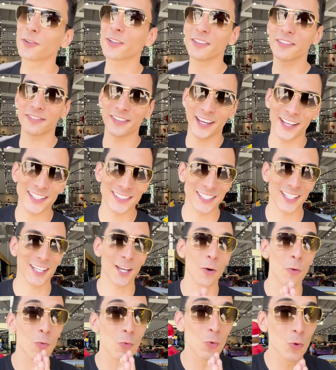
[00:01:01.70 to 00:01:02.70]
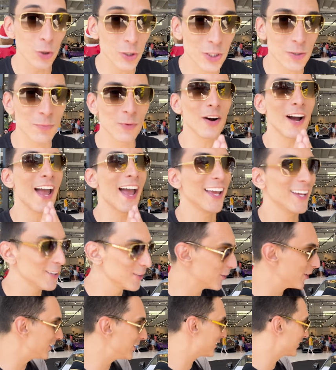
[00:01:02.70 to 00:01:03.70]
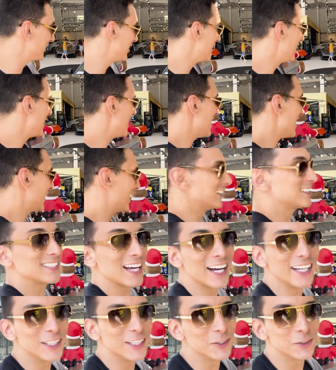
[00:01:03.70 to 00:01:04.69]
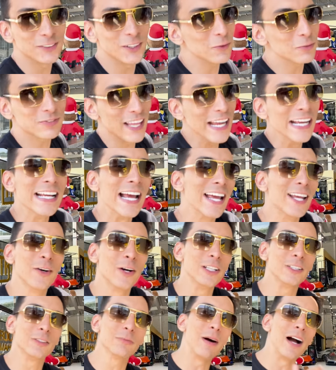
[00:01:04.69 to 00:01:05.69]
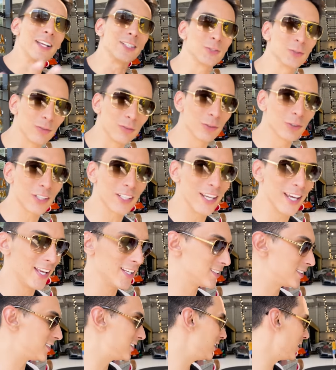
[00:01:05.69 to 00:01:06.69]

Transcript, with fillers: que vem, esse aqui é o último R8 que saiu. Não tem R8 mais novo do que esse.